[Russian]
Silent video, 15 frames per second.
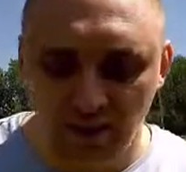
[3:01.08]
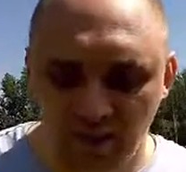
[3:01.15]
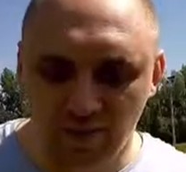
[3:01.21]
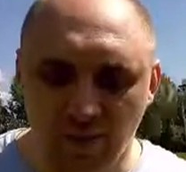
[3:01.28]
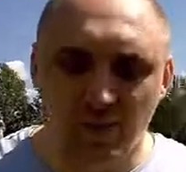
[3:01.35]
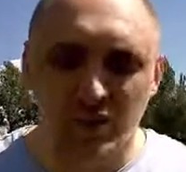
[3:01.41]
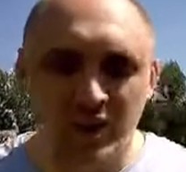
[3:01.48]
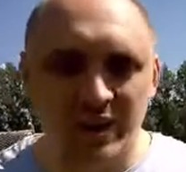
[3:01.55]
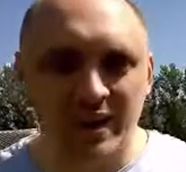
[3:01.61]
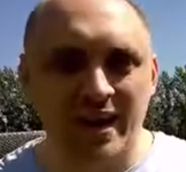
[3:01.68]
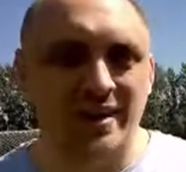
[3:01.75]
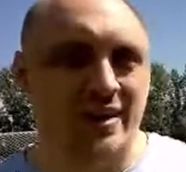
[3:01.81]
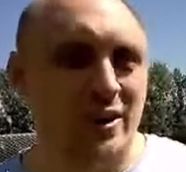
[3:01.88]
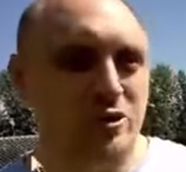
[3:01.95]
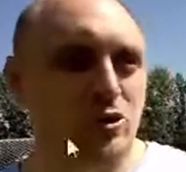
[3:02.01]
А видео у меня
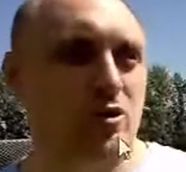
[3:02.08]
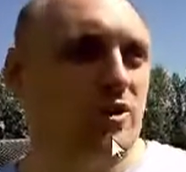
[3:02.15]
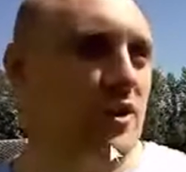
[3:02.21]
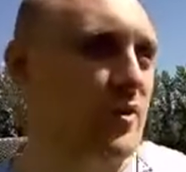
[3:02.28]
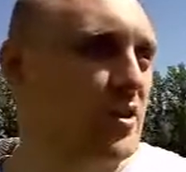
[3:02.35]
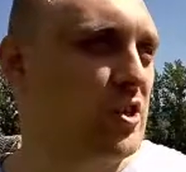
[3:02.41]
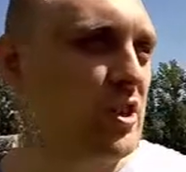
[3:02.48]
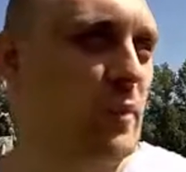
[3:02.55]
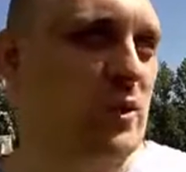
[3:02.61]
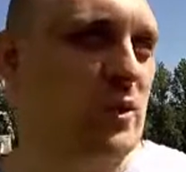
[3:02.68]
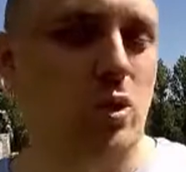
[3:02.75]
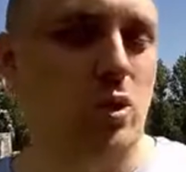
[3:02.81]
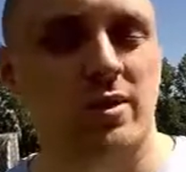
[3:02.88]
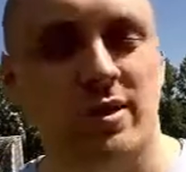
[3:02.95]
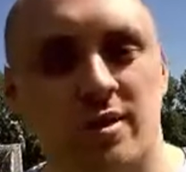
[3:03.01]
играет циклично.
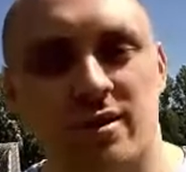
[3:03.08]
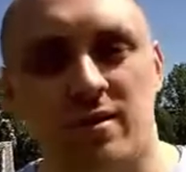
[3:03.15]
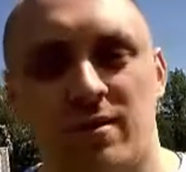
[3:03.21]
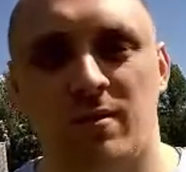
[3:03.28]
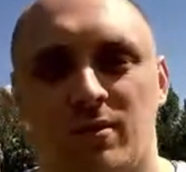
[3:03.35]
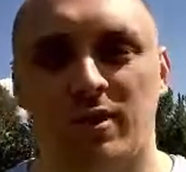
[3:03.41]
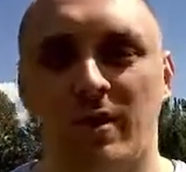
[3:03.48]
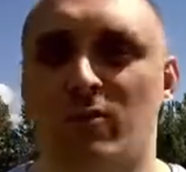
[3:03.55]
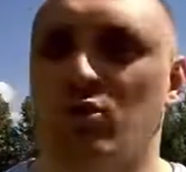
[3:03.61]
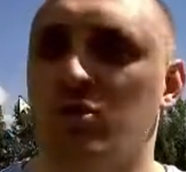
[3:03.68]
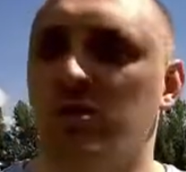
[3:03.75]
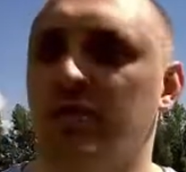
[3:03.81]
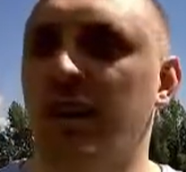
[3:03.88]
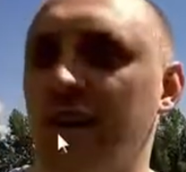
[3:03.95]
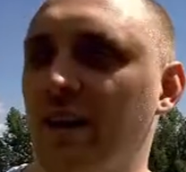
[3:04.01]
Вот так вот
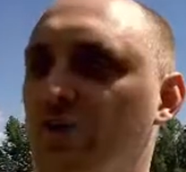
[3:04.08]
э,